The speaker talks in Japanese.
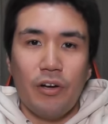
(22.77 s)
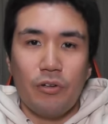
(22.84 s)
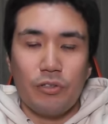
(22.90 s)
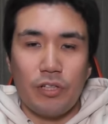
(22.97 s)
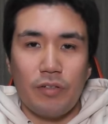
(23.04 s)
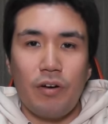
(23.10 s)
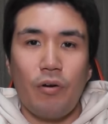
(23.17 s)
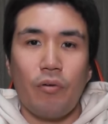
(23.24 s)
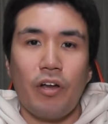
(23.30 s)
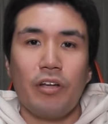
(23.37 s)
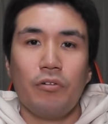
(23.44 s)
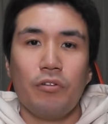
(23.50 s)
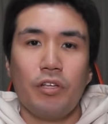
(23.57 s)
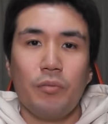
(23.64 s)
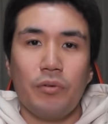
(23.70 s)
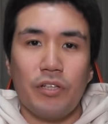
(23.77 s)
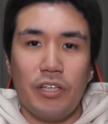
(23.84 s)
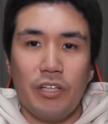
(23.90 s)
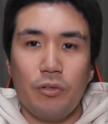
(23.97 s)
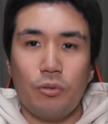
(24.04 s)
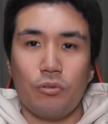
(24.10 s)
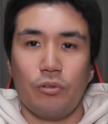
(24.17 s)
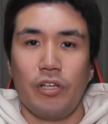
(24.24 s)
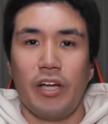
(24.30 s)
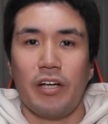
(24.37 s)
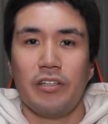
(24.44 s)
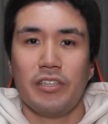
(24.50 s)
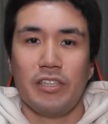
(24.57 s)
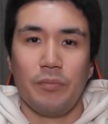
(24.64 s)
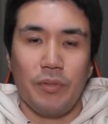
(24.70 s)
それは俺にとってもいいことで
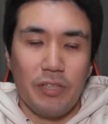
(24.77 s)
あるし、